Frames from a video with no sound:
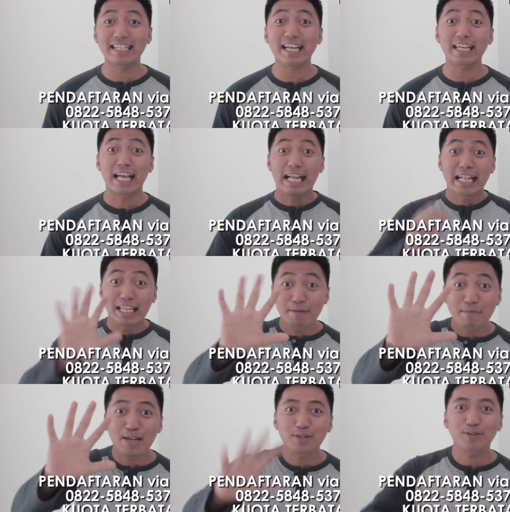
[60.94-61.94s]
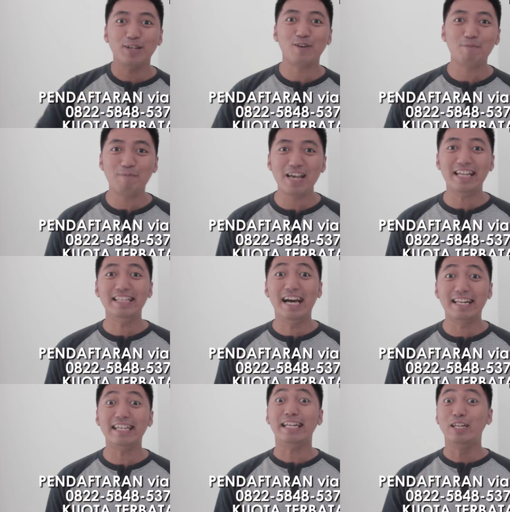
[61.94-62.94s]
senilai 5 juta rupiah
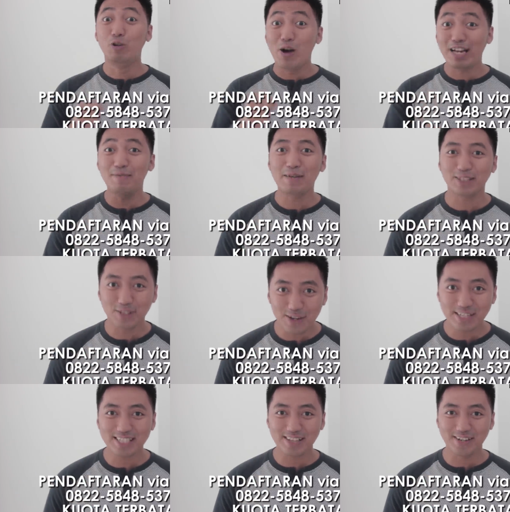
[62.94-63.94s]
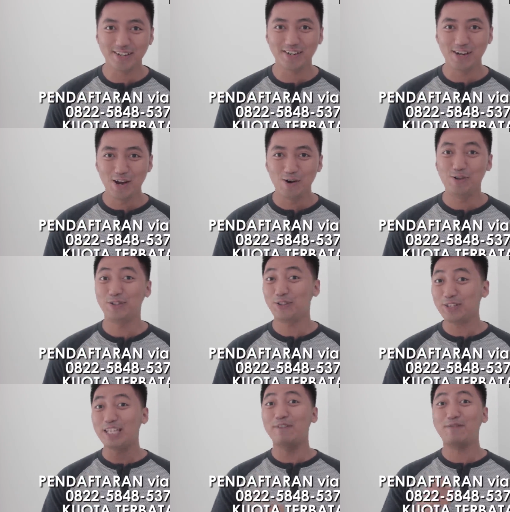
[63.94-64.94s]
dari 25 stories loh.
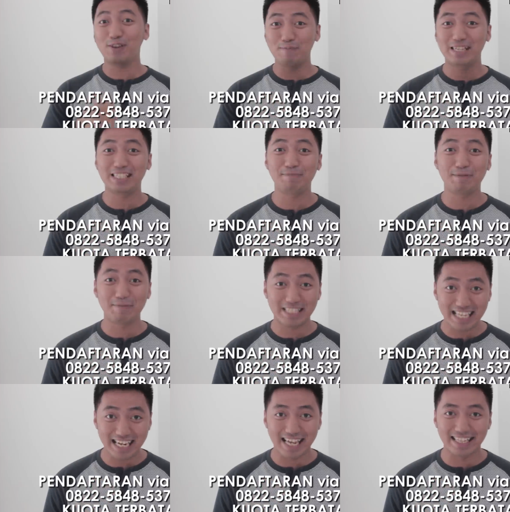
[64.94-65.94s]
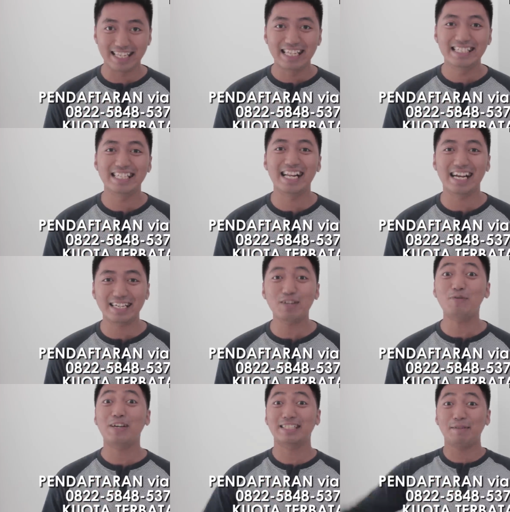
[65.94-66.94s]
Untuk informasi pemesanan,
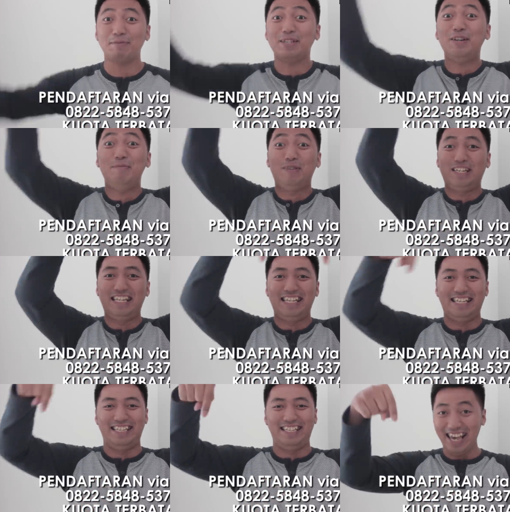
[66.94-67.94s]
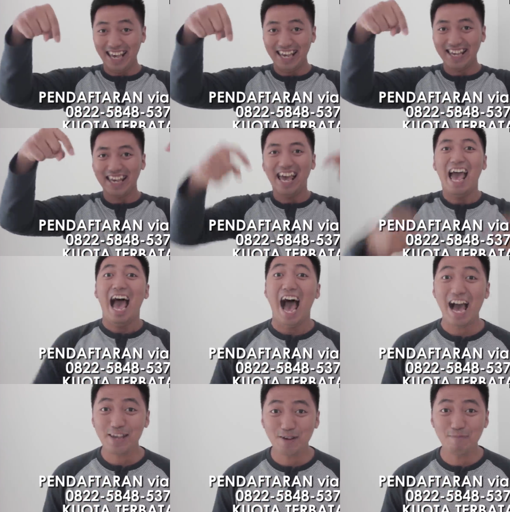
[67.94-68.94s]
silahkan WhatsApp ke nomor ini. Oke? Okay?
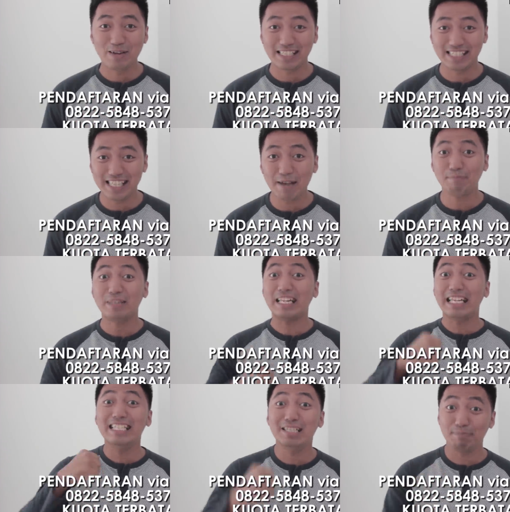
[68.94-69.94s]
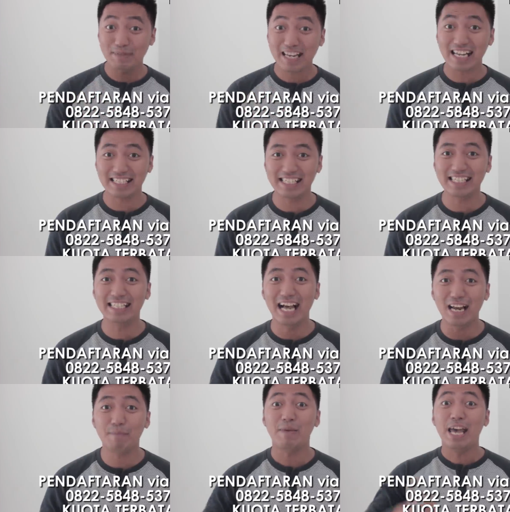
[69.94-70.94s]
Ayo bersiap terinspirasi
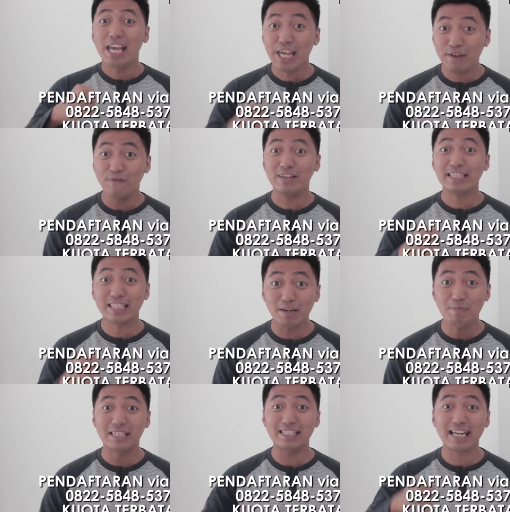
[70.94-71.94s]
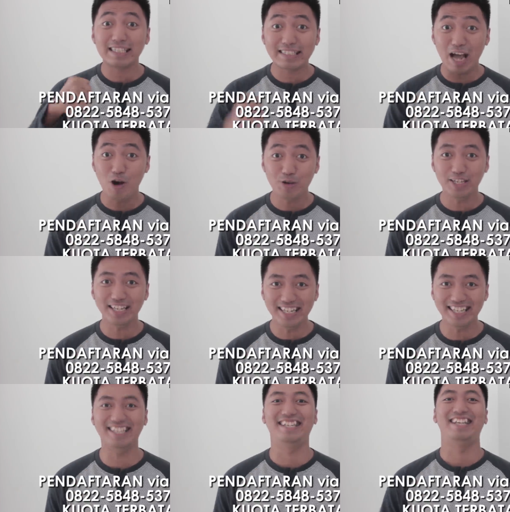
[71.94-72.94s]
dalam event terbesar tahun
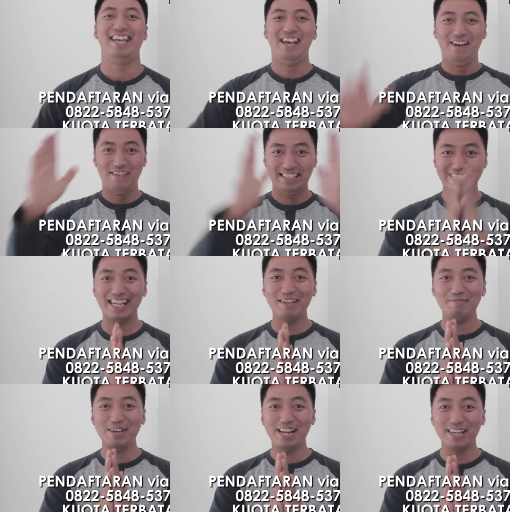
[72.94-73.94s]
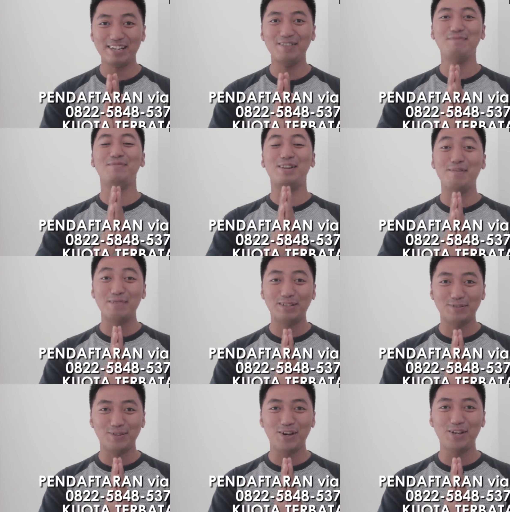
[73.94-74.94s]
ini. Wassalamualaikum
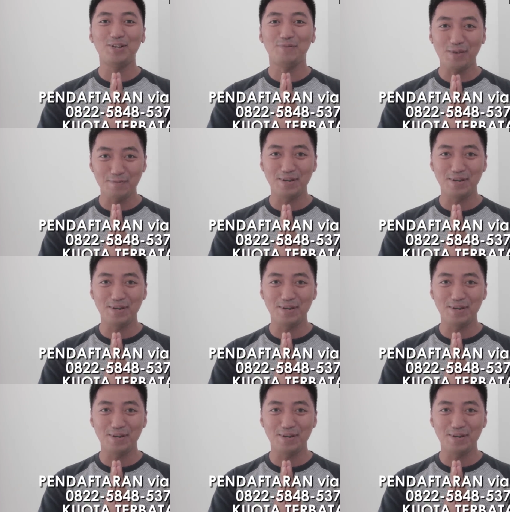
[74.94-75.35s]
warahmatullahi